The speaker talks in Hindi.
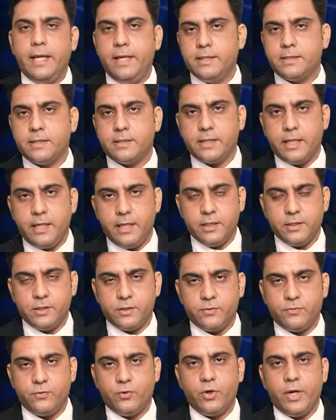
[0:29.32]
एरिस
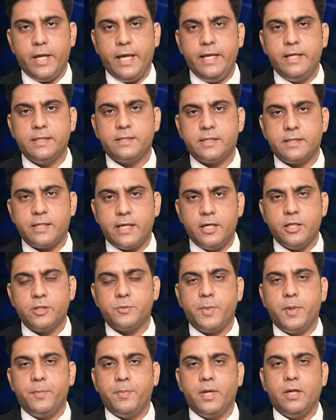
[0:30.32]
असेंडेंस फॉर एरिस असेंडेंस
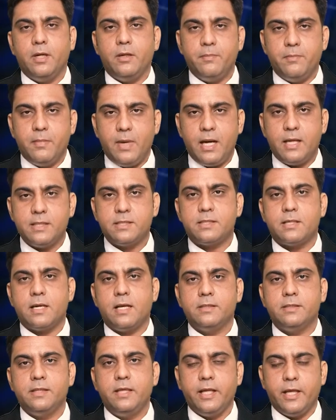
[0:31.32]
पीपल मार्स
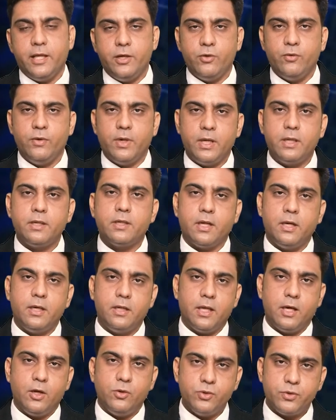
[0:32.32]
ट्रांसिट इन यूर
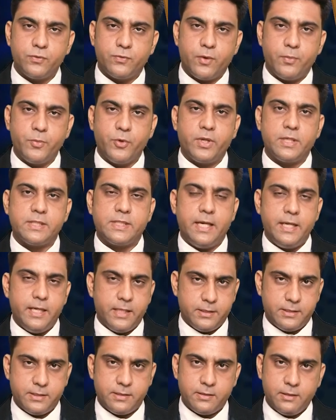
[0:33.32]
थर्ड हाउस फ्रॉम योर
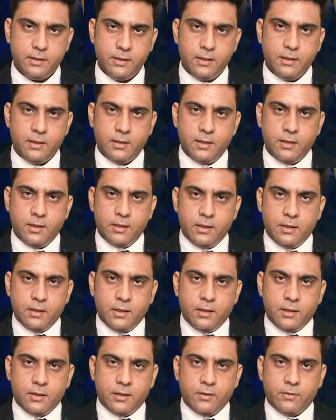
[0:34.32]
असेंडेंस
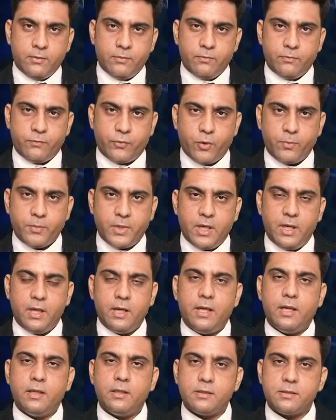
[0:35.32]
फ्रॉम द
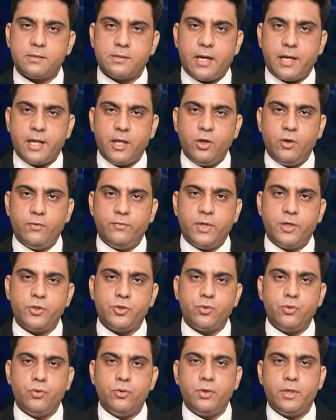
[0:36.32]
स्टार्टिंग ऑफ द
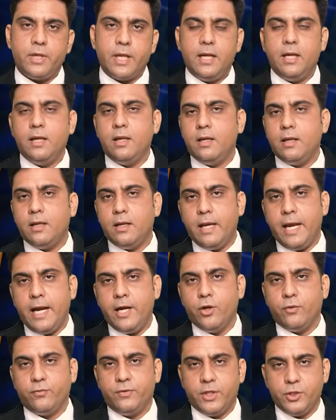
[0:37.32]
जून टिल
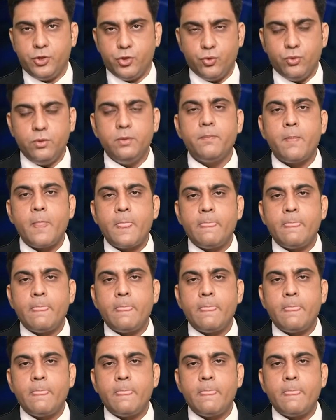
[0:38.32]
एंड ऑफ द जून